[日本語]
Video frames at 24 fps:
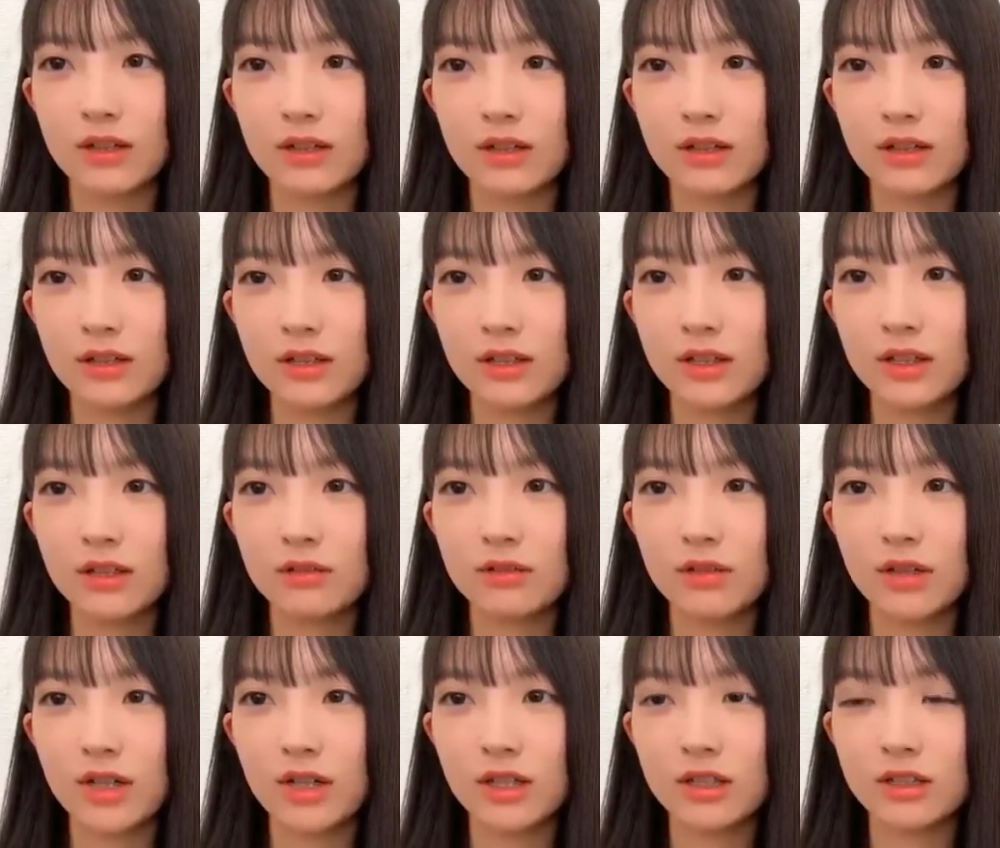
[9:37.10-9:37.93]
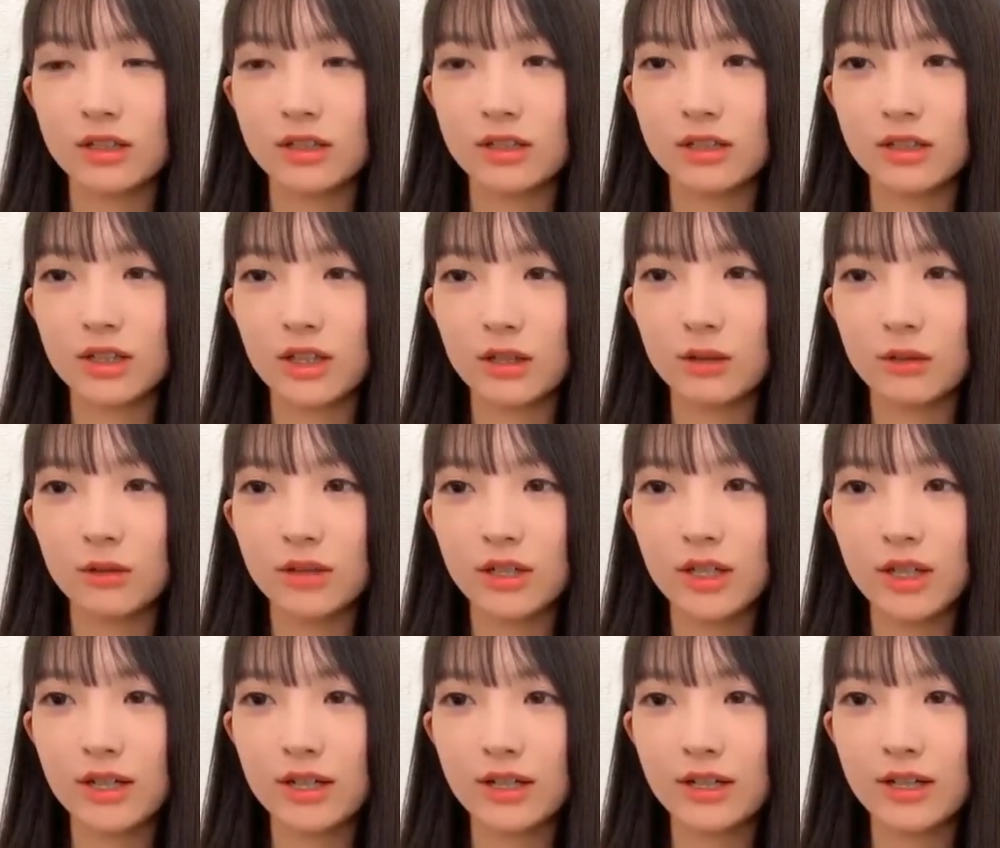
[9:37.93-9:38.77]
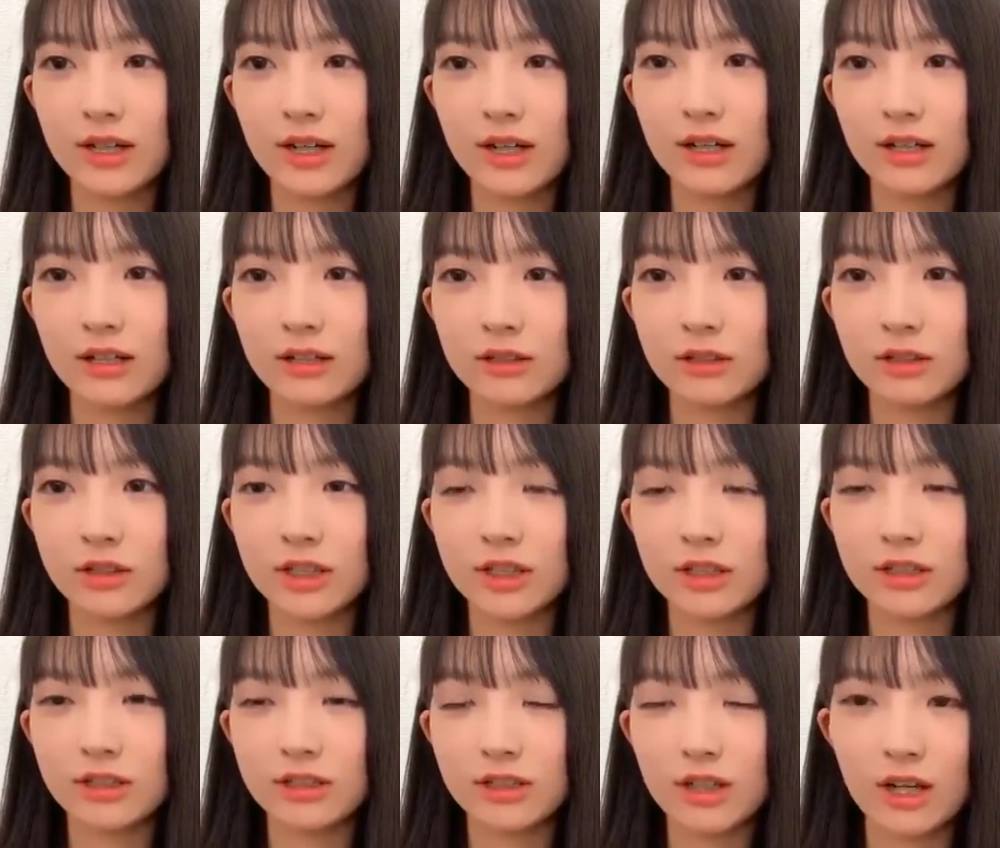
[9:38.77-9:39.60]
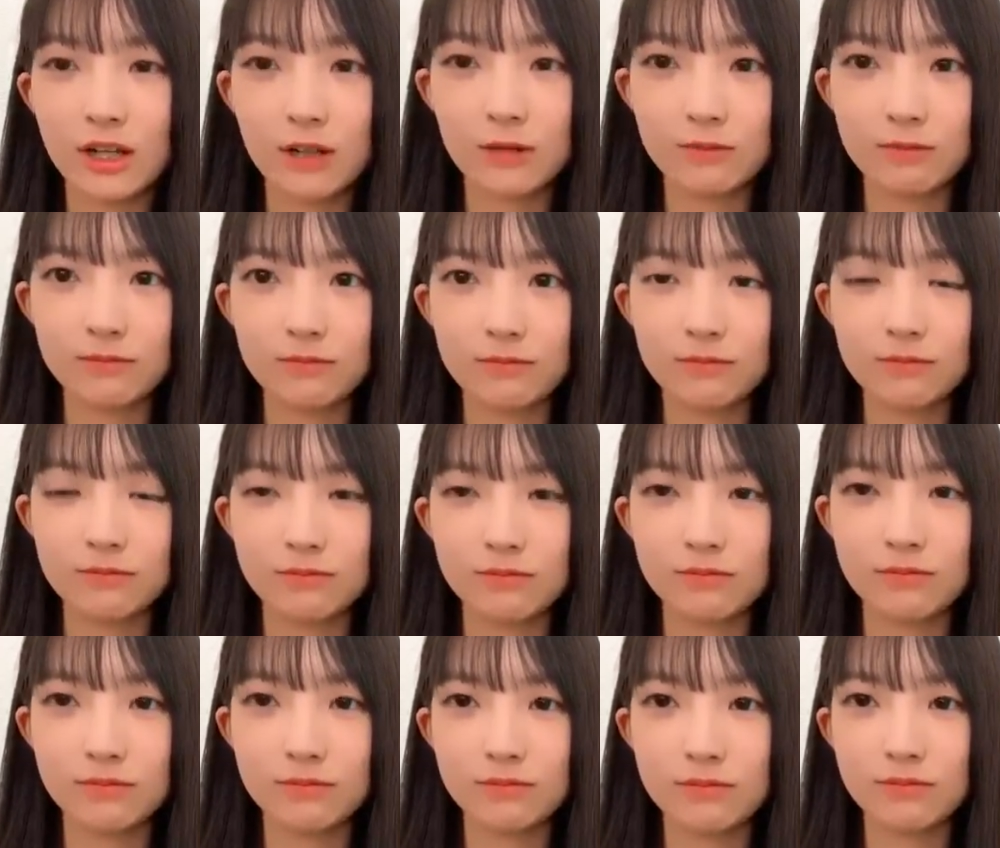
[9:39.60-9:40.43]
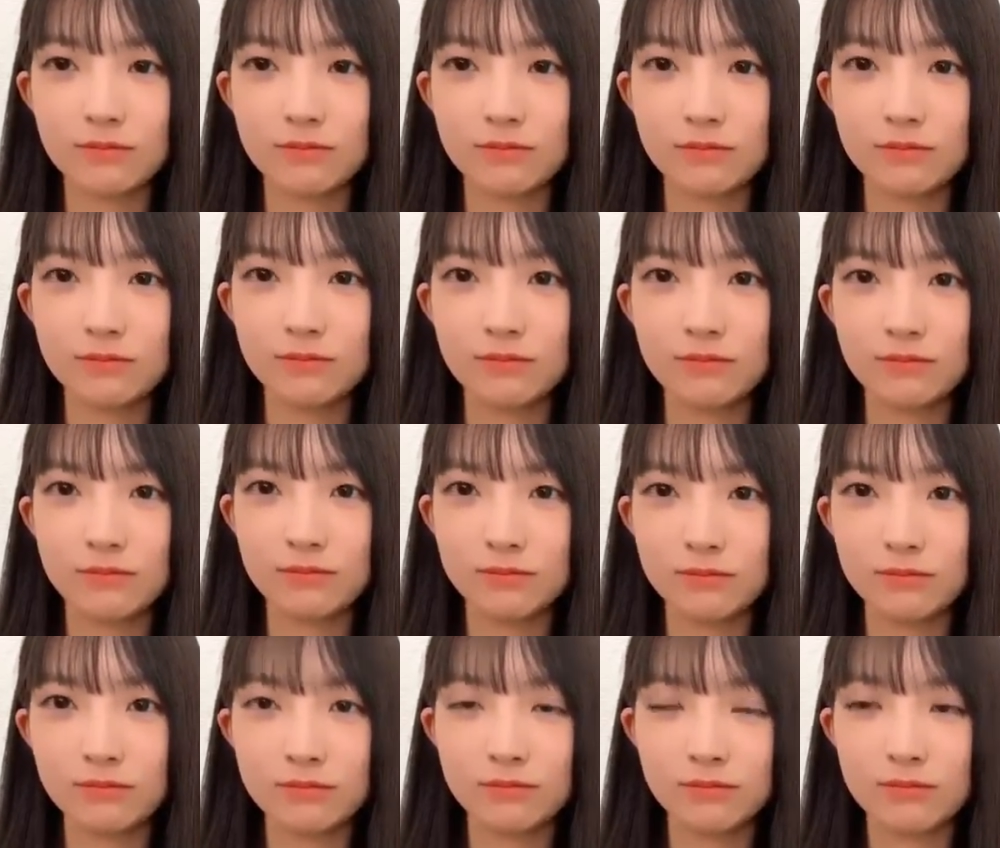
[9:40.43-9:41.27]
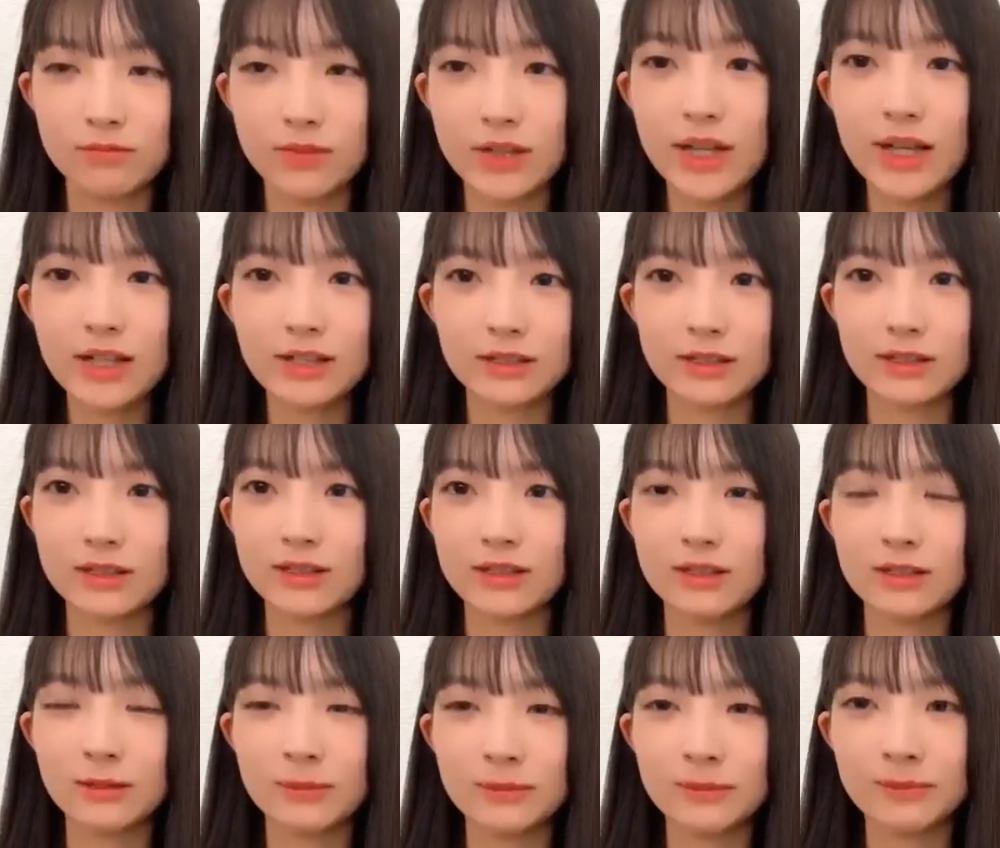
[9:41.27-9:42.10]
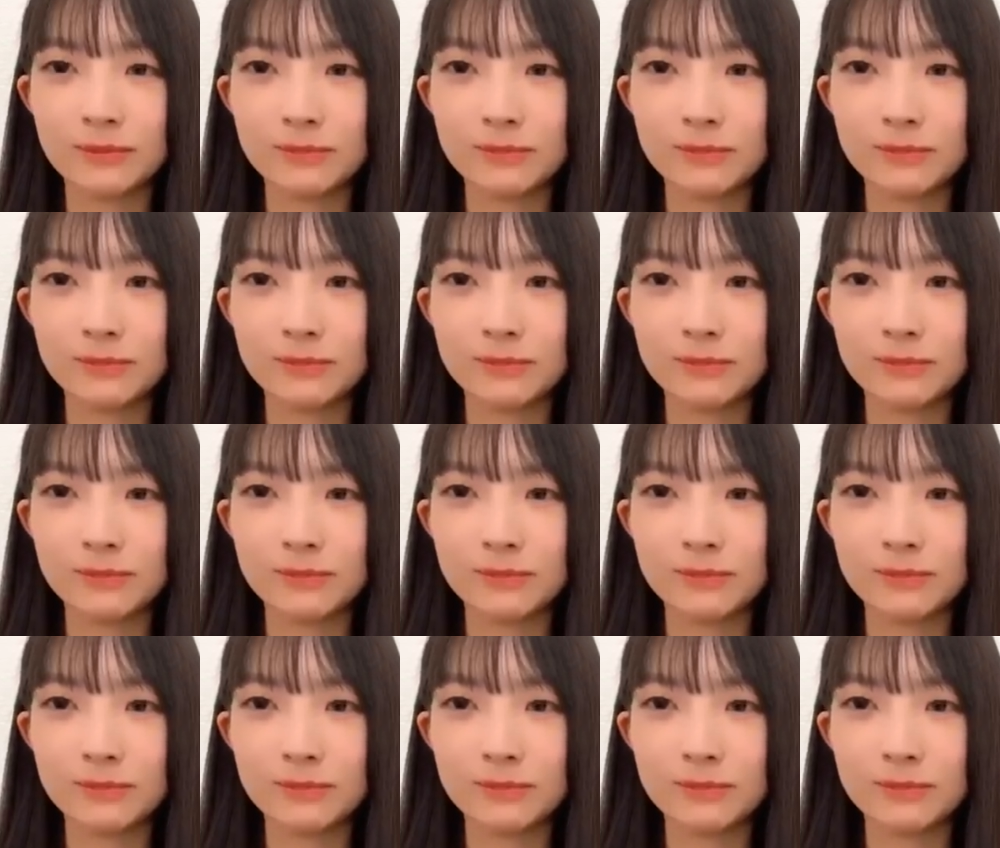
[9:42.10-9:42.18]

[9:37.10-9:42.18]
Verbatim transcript: あなたは名古屋ガールですかうん、イエス。